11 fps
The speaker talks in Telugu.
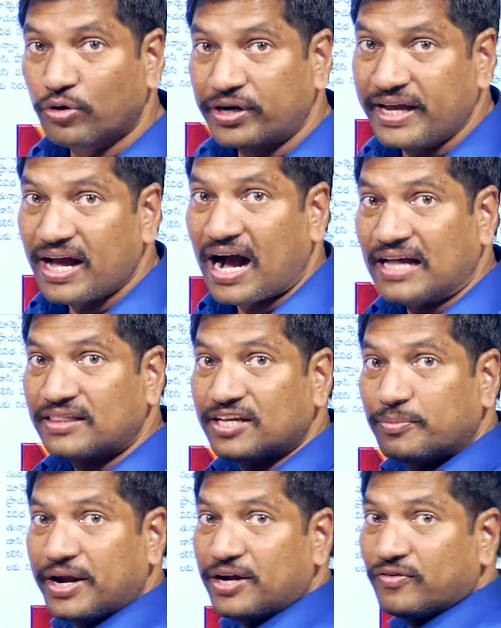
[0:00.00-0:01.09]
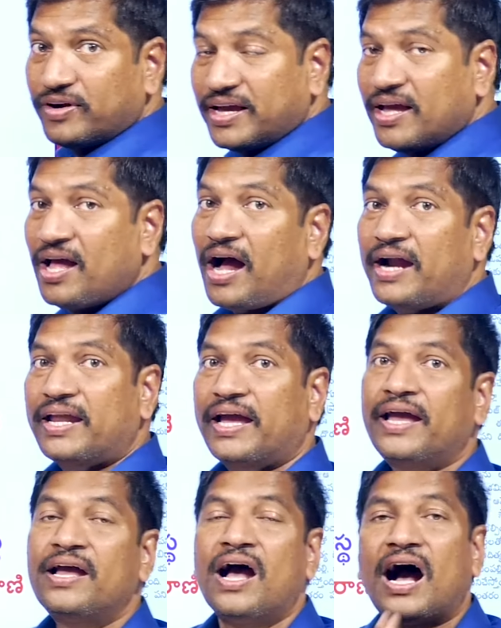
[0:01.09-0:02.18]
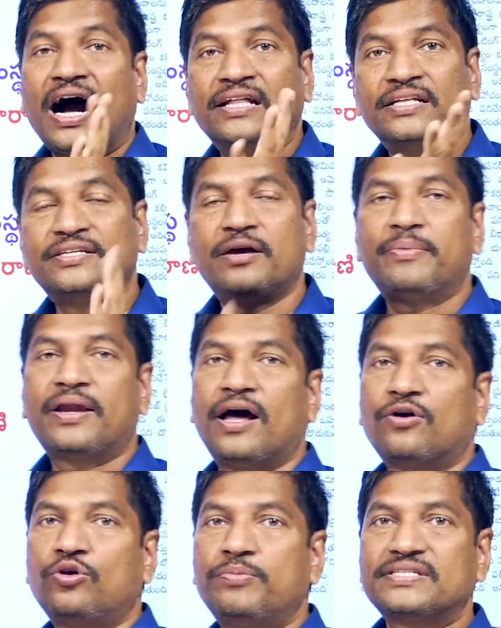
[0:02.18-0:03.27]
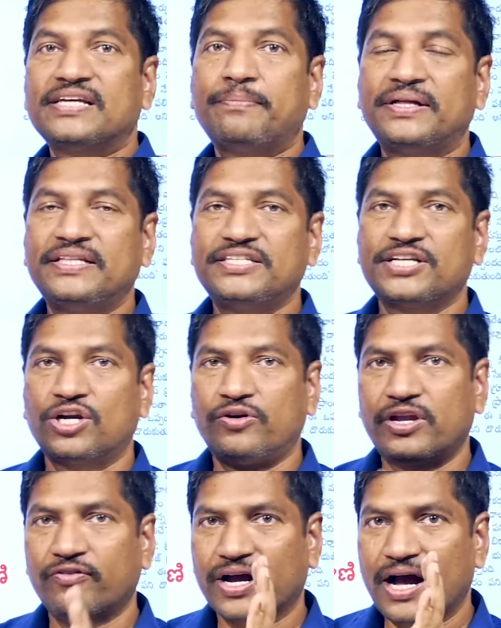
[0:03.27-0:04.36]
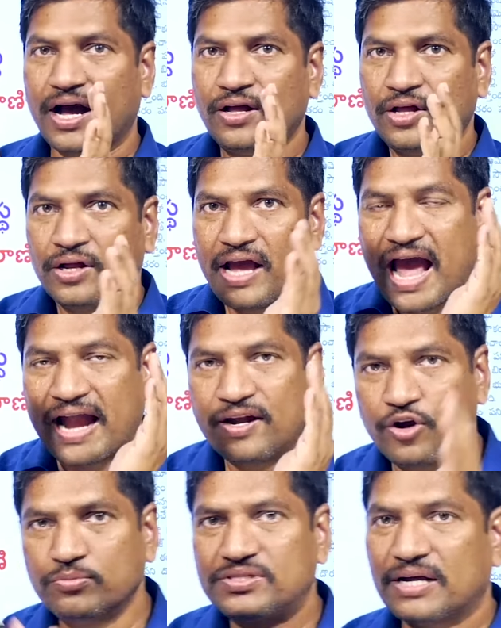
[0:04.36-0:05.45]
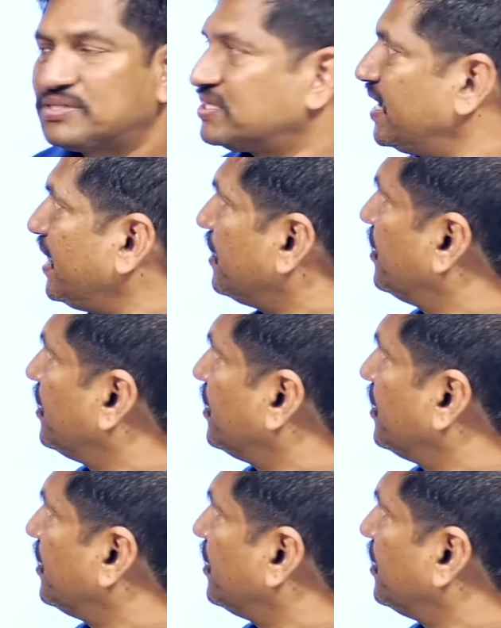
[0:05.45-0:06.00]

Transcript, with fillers: తోటి ఆద్యం అనేటువంటి అంటే ఆదిత్య బిర్లా గ్రూప్కి సంబంధించినటువంటి ఒక హ్యాండ్లూమ్ సంస్థే